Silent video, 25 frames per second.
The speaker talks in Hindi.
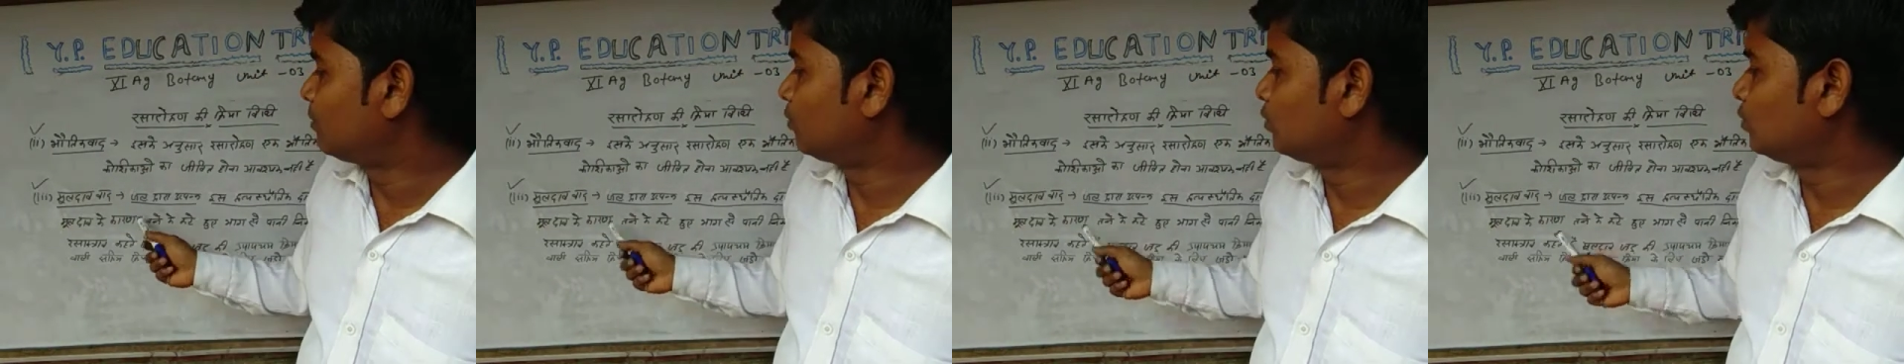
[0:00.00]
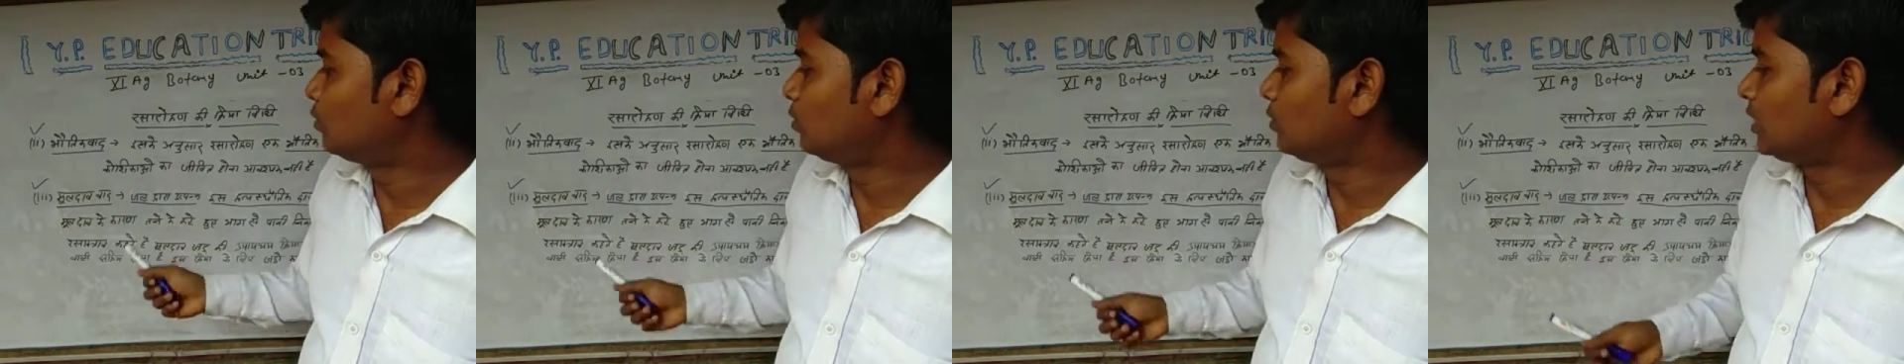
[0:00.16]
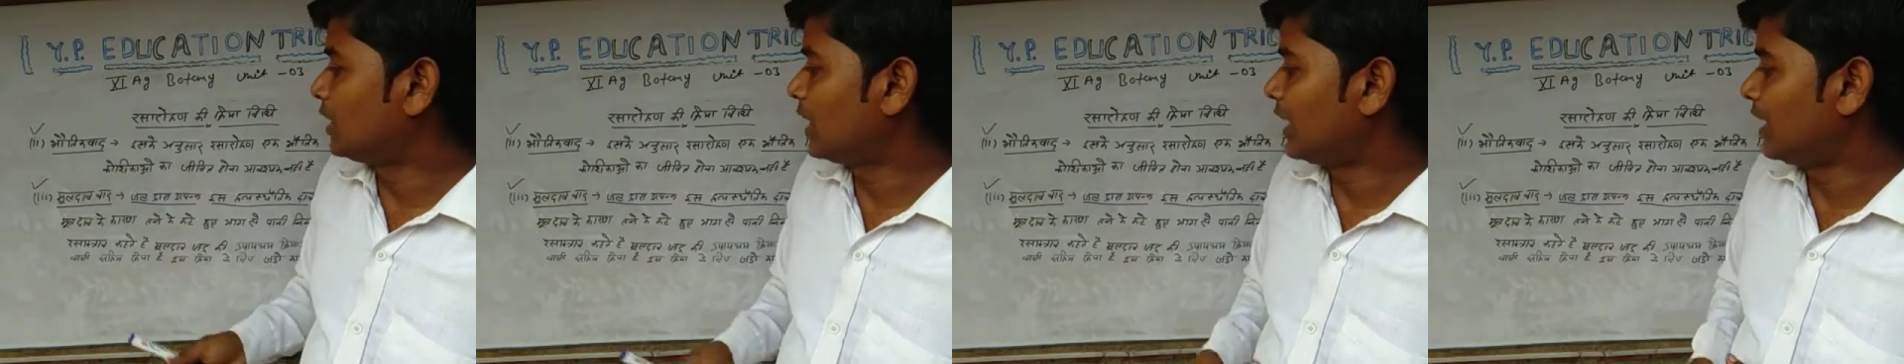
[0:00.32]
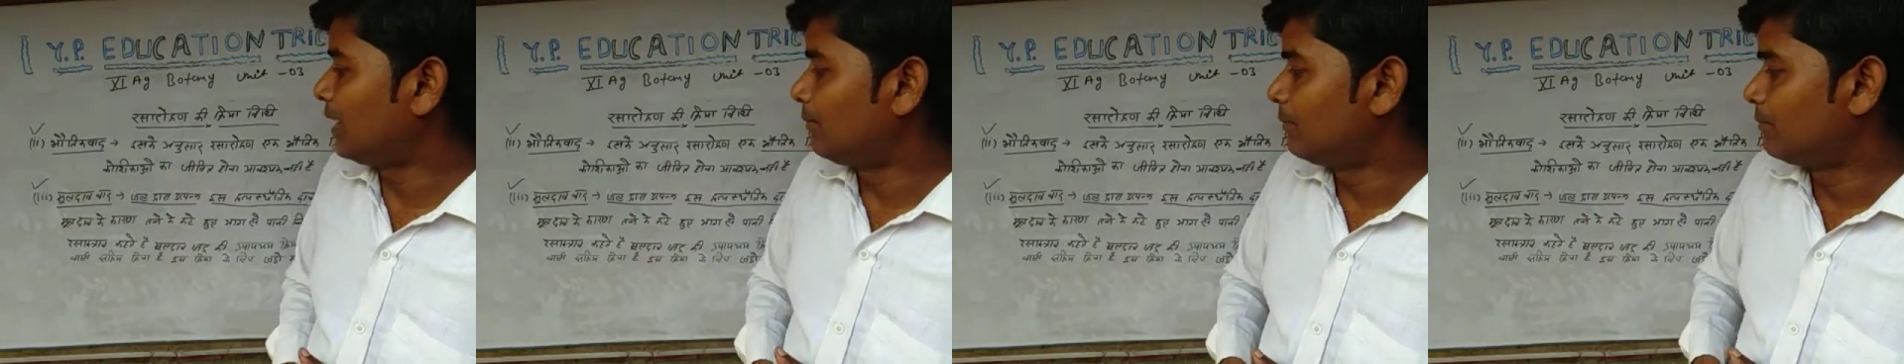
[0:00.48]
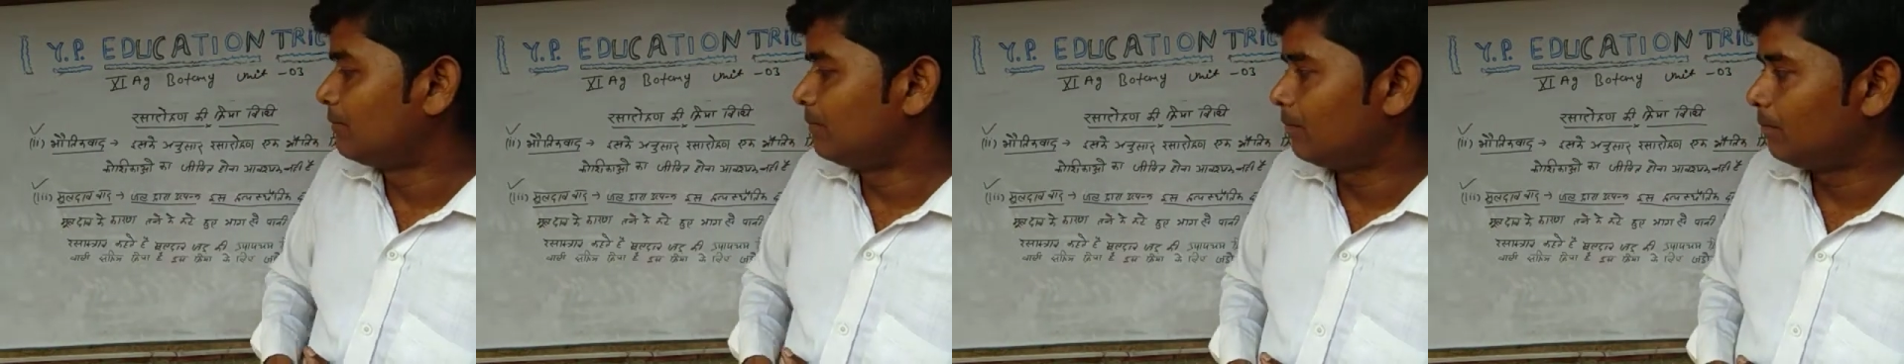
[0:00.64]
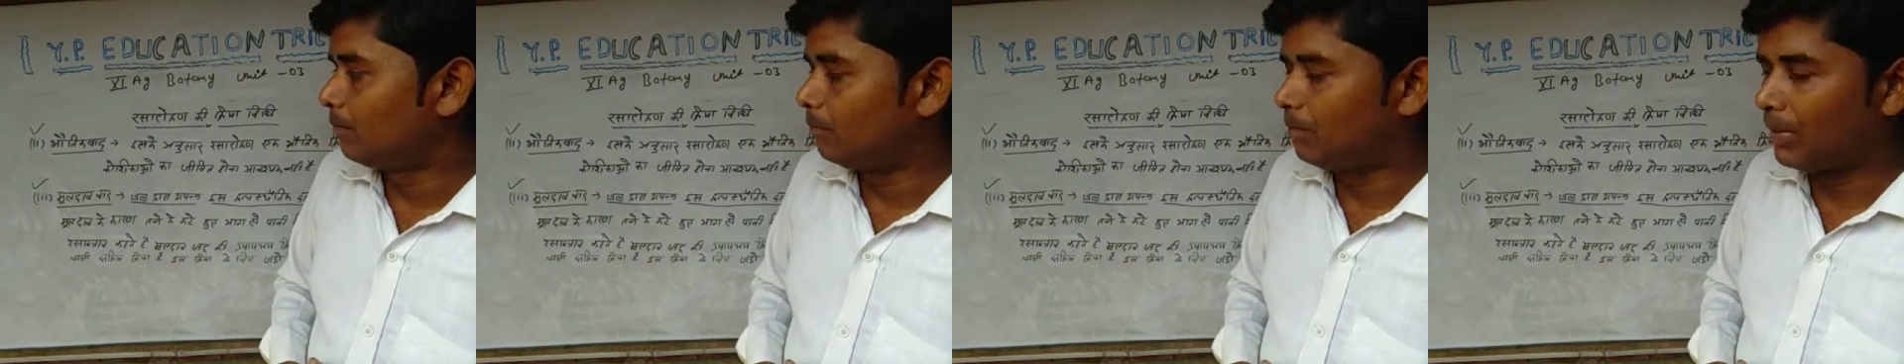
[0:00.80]

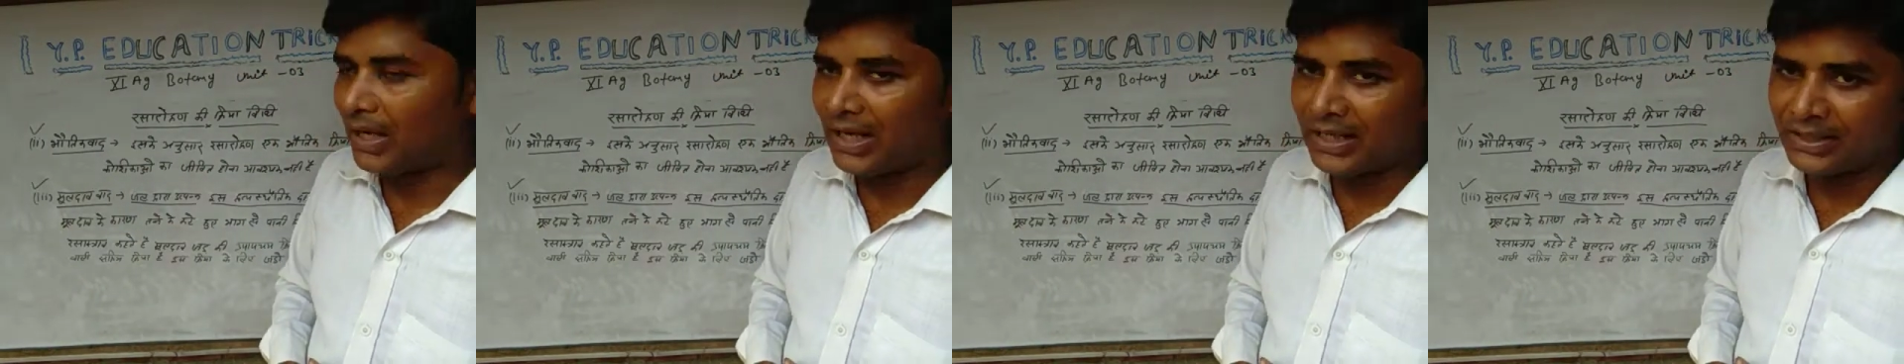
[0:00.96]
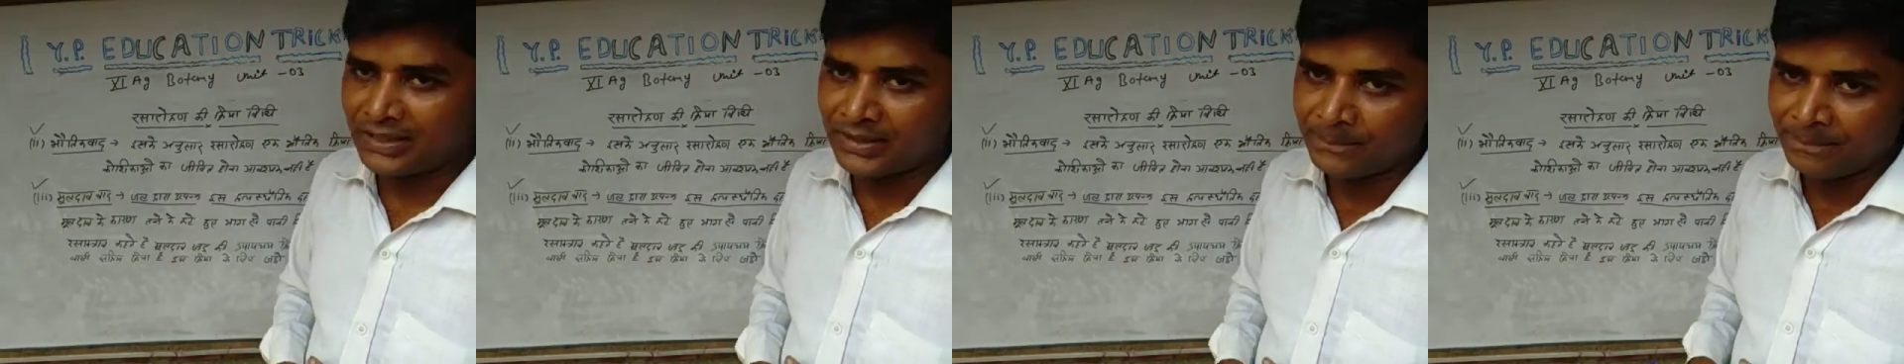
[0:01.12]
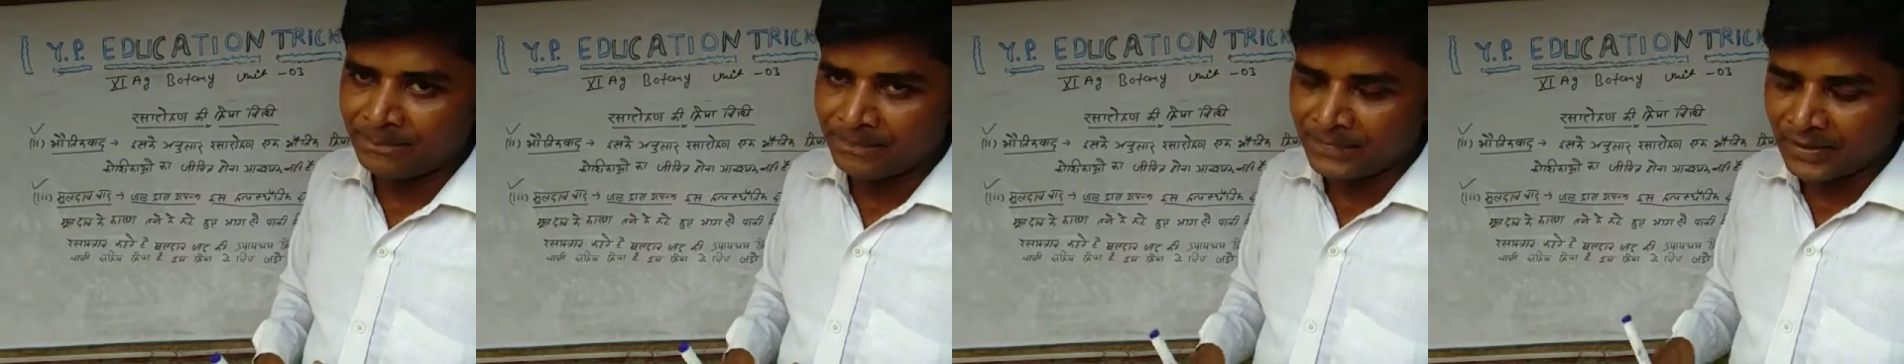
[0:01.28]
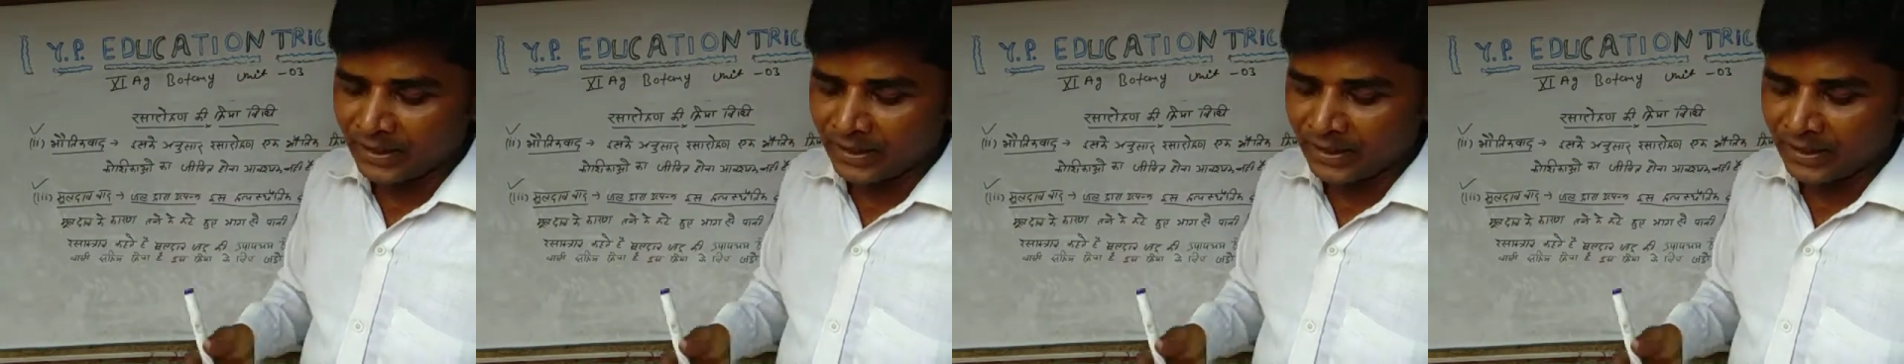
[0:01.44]
मूलदावाद